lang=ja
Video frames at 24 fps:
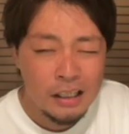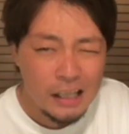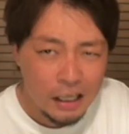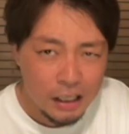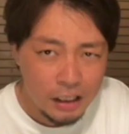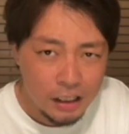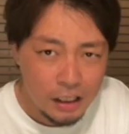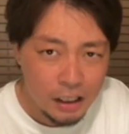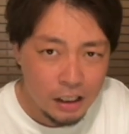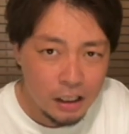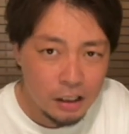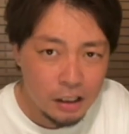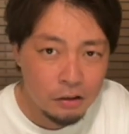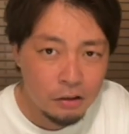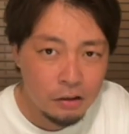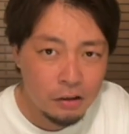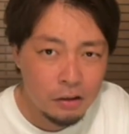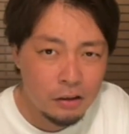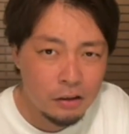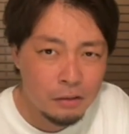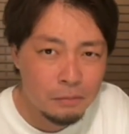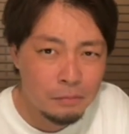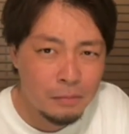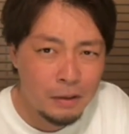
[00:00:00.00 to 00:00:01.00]
やりたいけ
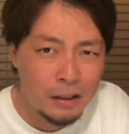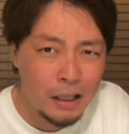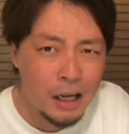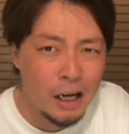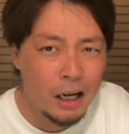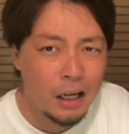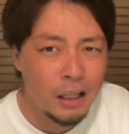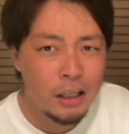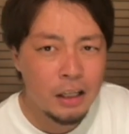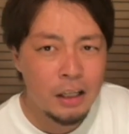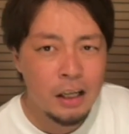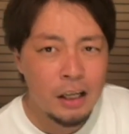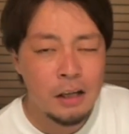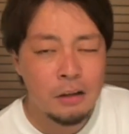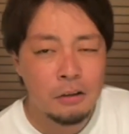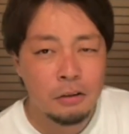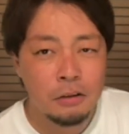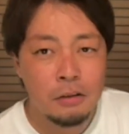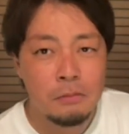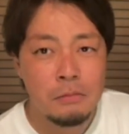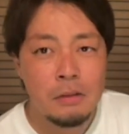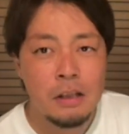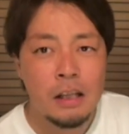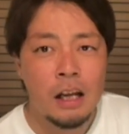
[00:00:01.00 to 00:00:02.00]
どまだやれてない
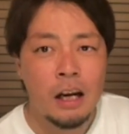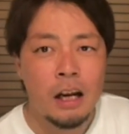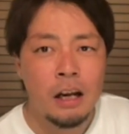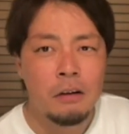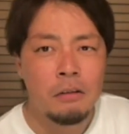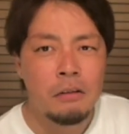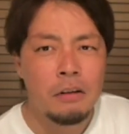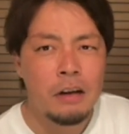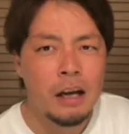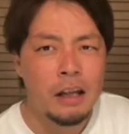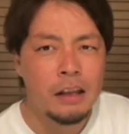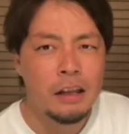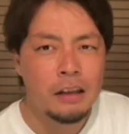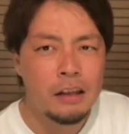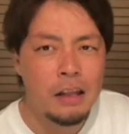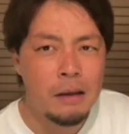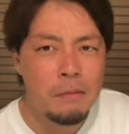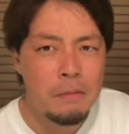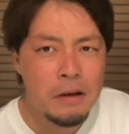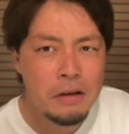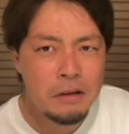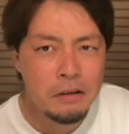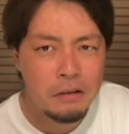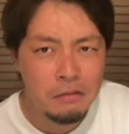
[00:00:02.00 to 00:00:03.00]
ことみたいなのをやっ
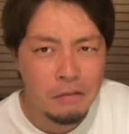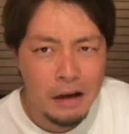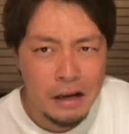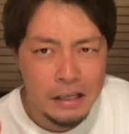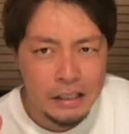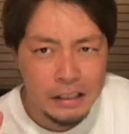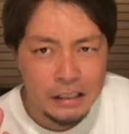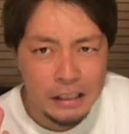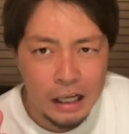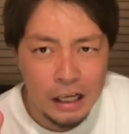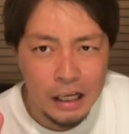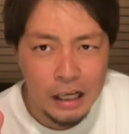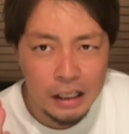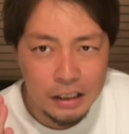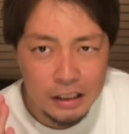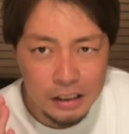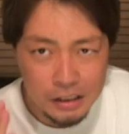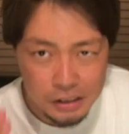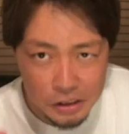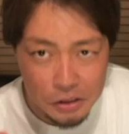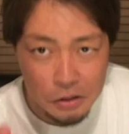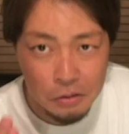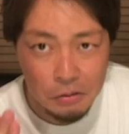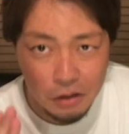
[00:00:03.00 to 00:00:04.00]
てみるのはいかが
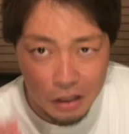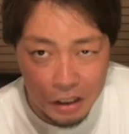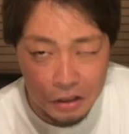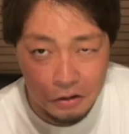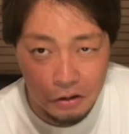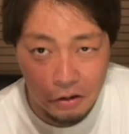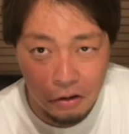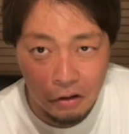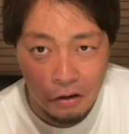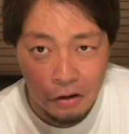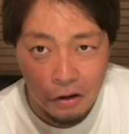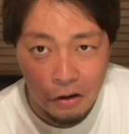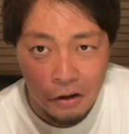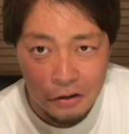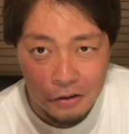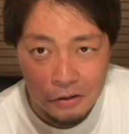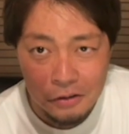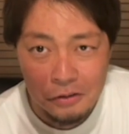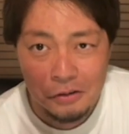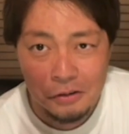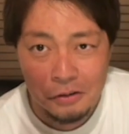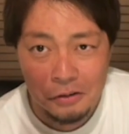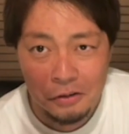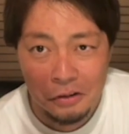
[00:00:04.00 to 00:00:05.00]
でしょうかと
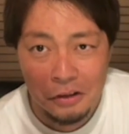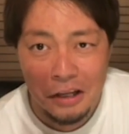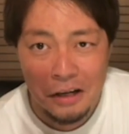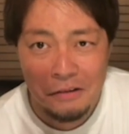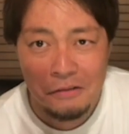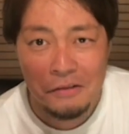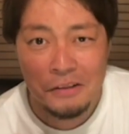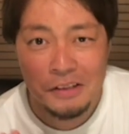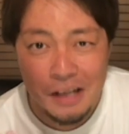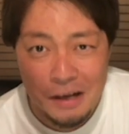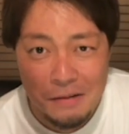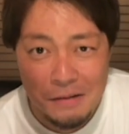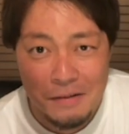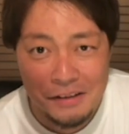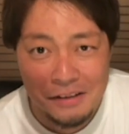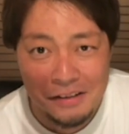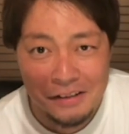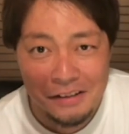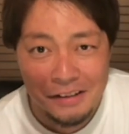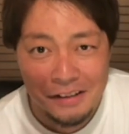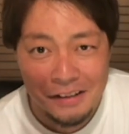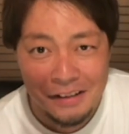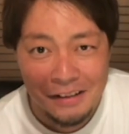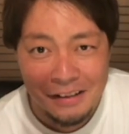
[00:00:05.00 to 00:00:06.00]
いうことでございま
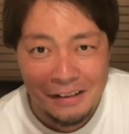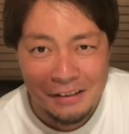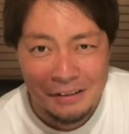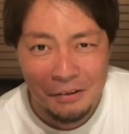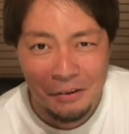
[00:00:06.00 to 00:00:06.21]
す。